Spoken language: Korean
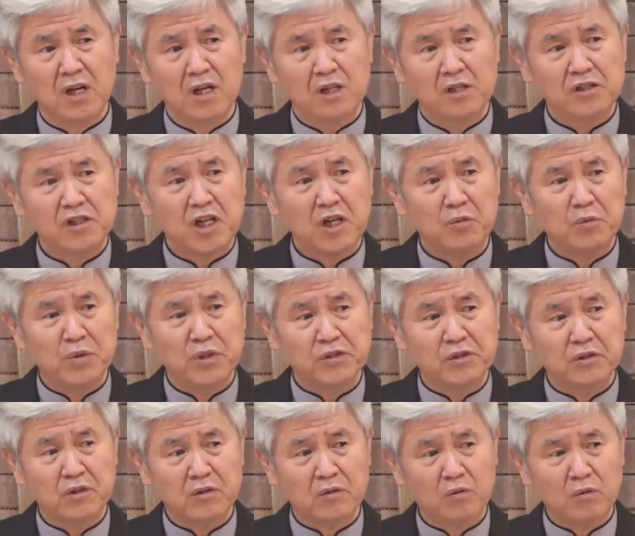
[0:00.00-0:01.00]

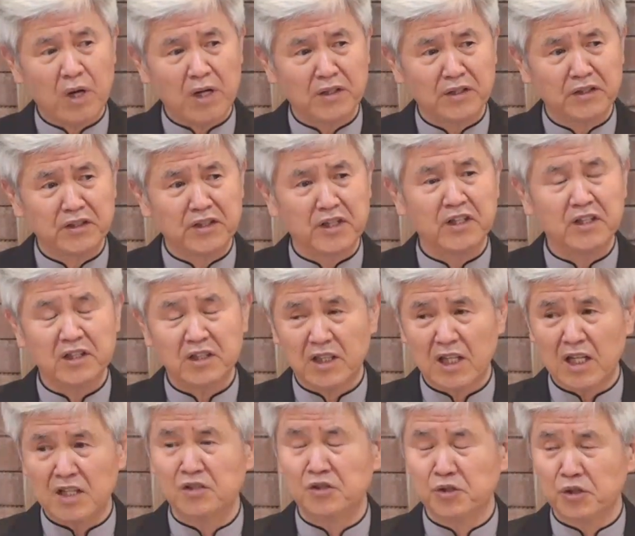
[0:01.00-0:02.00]
사회적 관계의
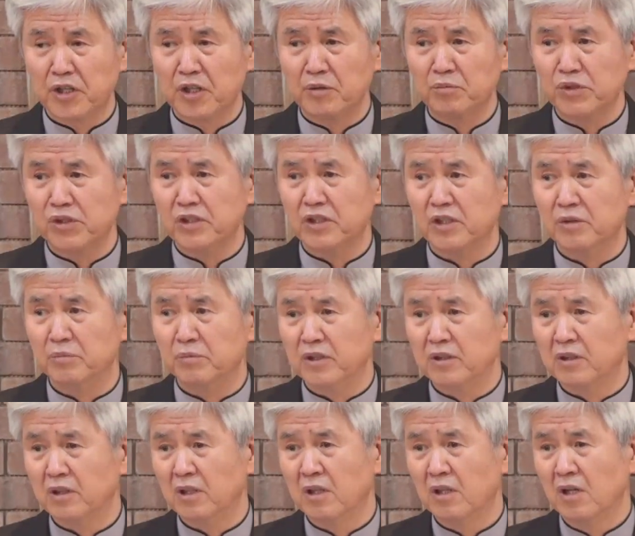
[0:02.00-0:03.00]
단절의
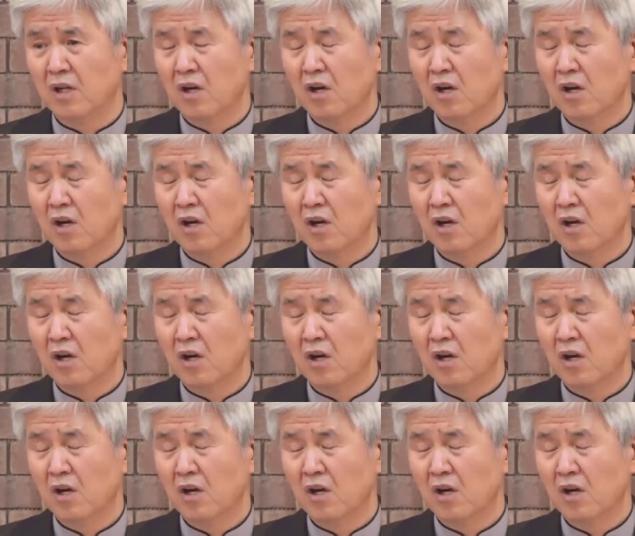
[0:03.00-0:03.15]
문제입니다.